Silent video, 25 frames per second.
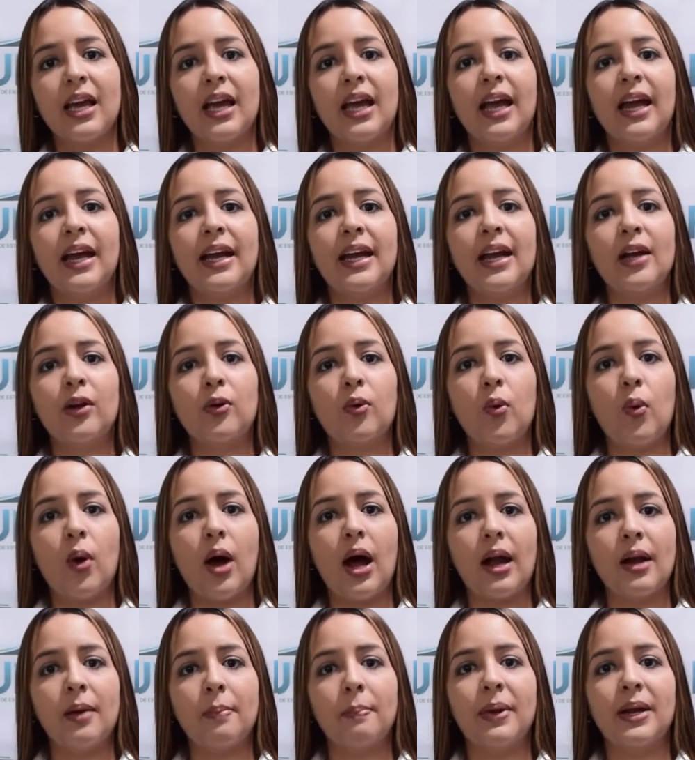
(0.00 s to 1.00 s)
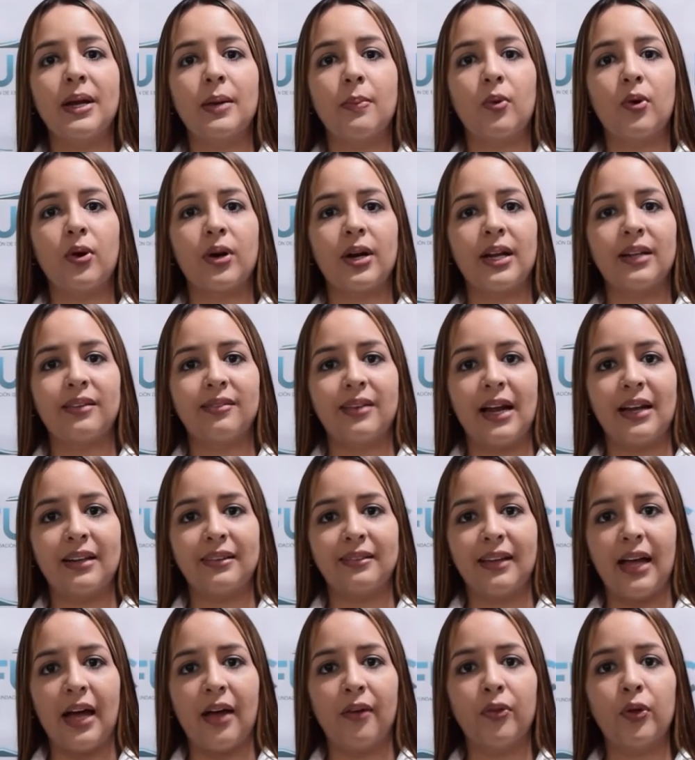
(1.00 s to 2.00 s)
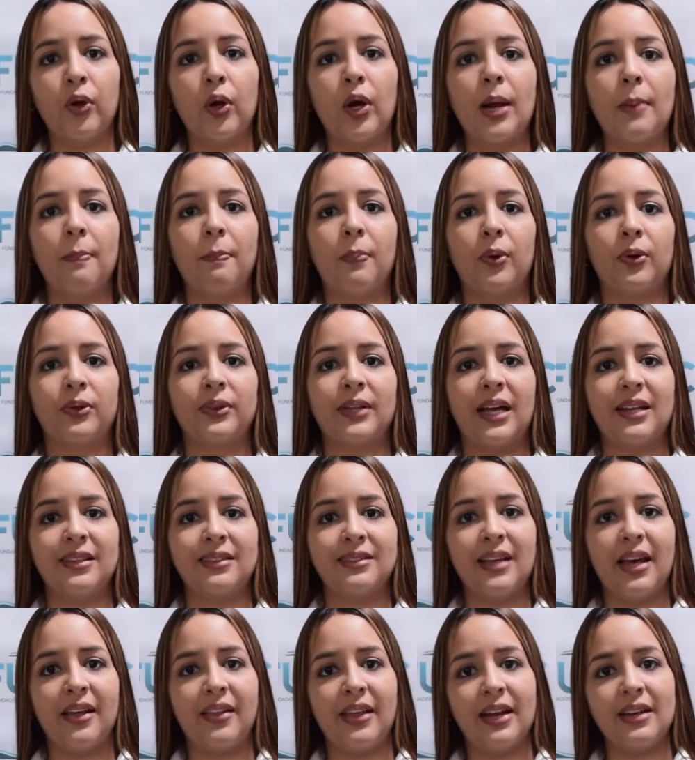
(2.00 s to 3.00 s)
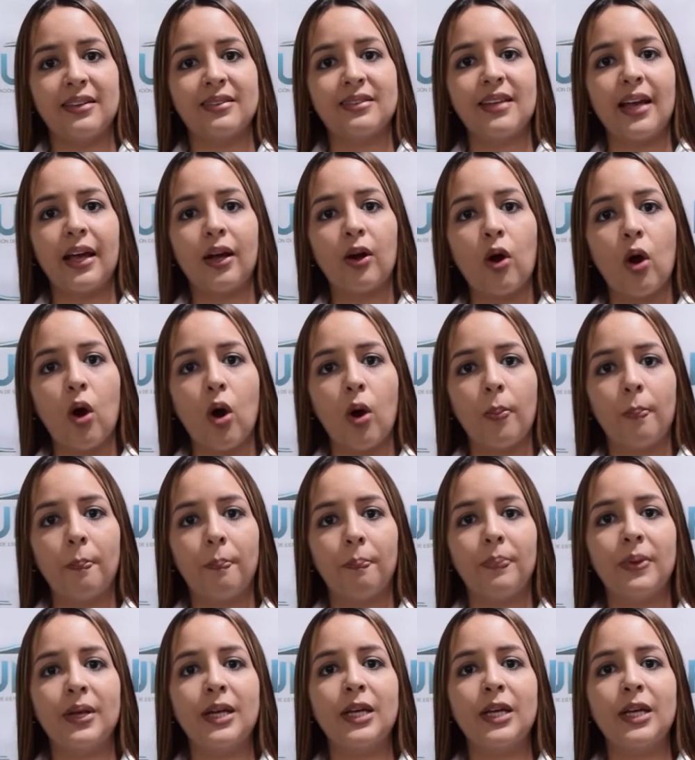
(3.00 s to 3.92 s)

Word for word: en el cual venimos resaltando la importancia del SECOP,